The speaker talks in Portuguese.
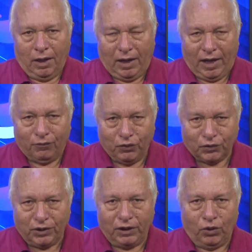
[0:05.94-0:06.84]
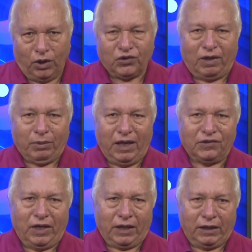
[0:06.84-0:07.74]
A você, nosso
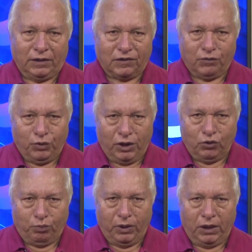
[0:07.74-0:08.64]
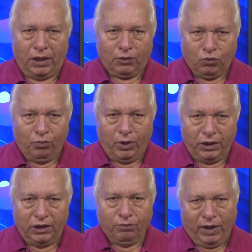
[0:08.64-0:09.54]
abraço e agradecimento pela
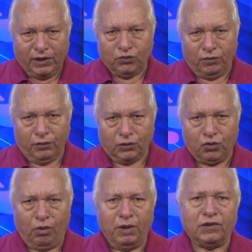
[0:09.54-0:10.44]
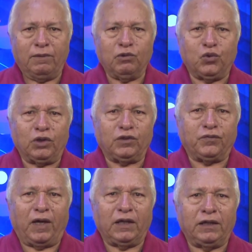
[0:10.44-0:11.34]
companhia mais uma vez. Começamos hoje
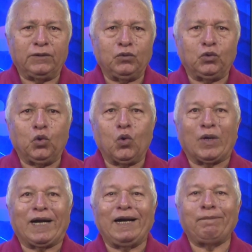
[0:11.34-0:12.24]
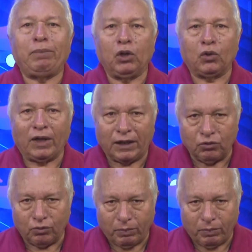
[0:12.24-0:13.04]
falando do Campeonato